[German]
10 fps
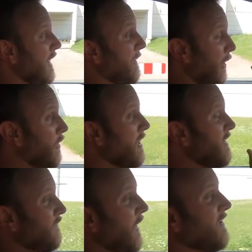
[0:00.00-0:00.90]
aber auch
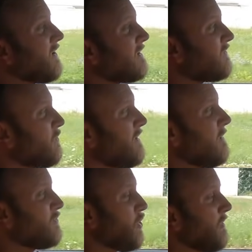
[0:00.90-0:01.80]
vor allen Dingen zum
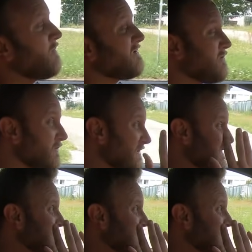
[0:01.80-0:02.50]
lieben Tommy bzw.